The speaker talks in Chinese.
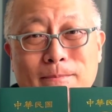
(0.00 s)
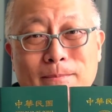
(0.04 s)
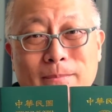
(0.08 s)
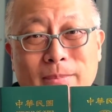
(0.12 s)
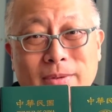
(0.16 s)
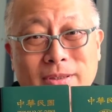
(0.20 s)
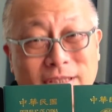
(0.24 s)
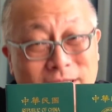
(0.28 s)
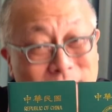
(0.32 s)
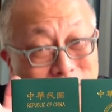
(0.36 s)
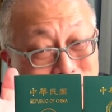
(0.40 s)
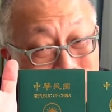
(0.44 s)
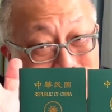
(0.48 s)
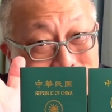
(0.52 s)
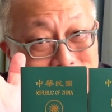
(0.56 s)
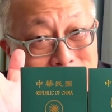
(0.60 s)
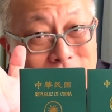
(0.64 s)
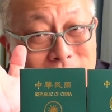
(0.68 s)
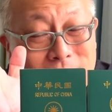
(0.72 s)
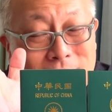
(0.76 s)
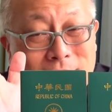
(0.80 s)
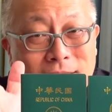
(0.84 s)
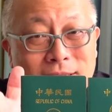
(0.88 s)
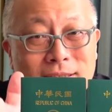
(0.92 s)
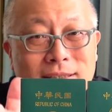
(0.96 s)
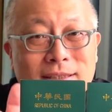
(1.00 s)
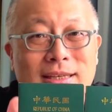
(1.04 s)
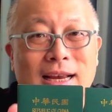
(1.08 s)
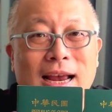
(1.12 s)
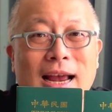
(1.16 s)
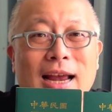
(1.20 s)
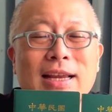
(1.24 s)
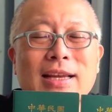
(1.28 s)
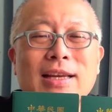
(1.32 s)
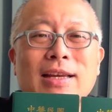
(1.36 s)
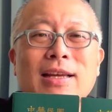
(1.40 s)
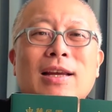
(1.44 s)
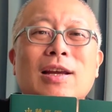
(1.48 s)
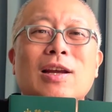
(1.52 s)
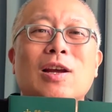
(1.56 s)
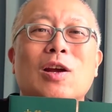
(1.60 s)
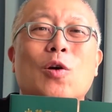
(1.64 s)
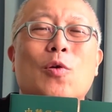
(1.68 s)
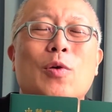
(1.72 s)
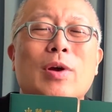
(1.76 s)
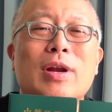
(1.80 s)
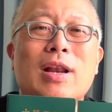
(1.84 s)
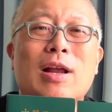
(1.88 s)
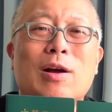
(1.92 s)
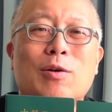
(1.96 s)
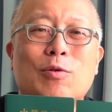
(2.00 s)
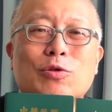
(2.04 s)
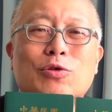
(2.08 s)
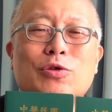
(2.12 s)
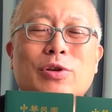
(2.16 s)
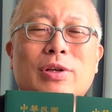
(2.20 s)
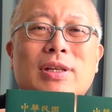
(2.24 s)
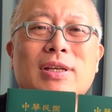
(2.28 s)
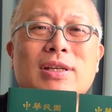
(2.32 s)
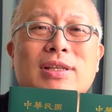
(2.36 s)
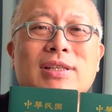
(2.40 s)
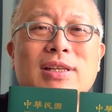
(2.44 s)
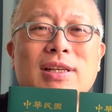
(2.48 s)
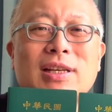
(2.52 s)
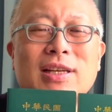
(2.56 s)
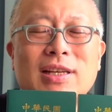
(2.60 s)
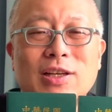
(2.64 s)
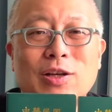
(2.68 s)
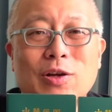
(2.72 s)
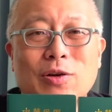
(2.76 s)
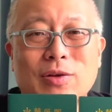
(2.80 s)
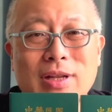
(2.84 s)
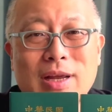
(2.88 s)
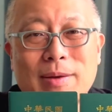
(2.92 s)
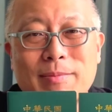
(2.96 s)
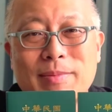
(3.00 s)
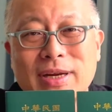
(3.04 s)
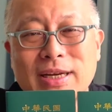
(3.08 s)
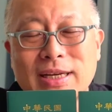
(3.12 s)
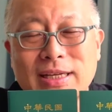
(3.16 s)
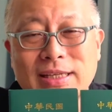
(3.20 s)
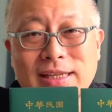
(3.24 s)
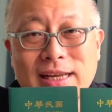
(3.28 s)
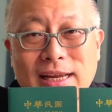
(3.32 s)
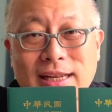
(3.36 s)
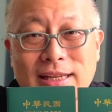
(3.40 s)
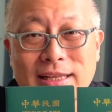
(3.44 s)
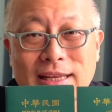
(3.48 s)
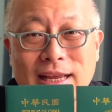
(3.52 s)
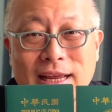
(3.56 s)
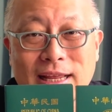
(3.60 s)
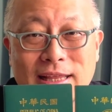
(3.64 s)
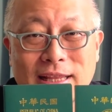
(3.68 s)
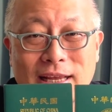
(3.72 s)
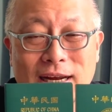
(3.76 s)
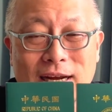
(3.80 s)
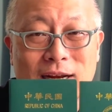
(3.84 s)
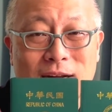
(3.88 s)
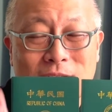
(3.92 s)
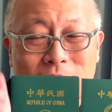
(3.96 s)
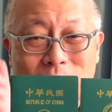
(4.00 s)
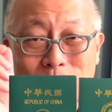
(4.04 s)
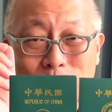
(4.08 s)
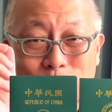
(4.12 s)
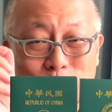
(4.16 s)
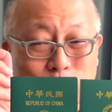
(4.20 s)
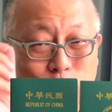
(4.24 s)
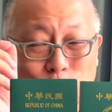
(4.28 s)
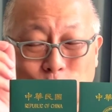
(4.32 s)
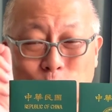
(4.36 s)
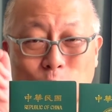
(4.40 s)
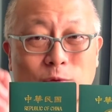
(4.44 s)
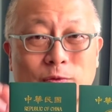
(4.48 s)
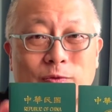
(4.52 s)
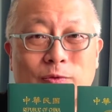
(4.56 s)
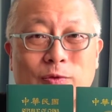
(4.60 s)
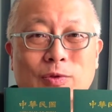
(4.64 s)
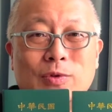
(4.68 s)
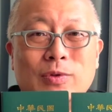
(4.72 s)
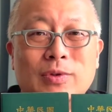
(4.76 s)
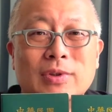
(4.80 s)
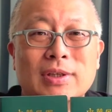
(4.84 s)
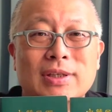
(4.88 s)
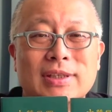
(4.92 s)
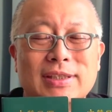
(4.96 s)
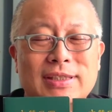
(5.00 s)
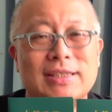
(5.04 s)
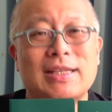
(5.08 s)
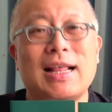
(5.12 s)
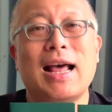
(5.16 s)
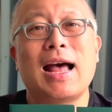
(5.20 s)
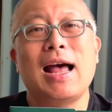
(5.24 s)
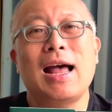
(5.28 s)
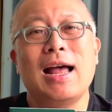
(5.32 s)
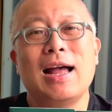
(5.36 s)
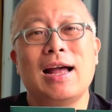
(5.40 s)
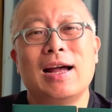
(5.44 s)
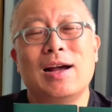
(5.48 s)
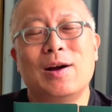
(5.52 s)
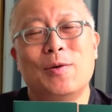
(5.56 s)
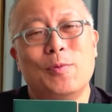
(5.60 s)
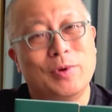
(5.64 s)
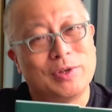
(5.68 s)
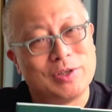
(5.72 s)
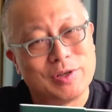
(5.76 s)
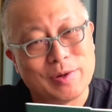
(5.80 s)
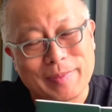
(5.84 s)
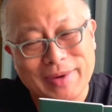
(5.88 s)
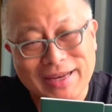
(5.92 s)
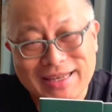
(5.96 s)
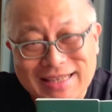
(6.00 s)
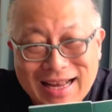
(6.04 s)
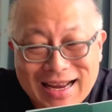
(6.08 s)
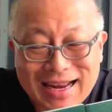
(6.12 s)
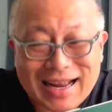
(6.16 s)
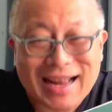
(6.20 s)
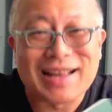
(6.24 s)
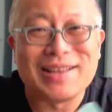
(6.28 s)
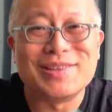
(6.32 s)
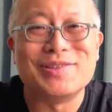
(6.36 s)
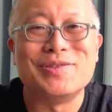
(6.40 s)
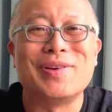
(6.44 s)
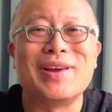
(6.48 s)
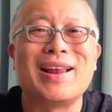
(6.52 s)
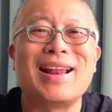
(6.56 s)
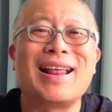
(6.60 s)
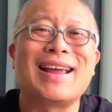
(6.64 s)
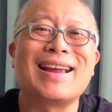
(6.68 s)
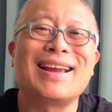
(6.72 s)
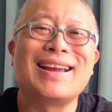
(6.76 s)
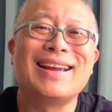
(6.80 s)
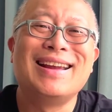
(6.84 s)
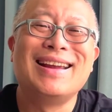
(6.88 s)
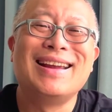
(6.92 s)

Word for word: 只有这个差异会让我觉得心里有那么一点点的不舒服，其他我就没啥感觉嘞。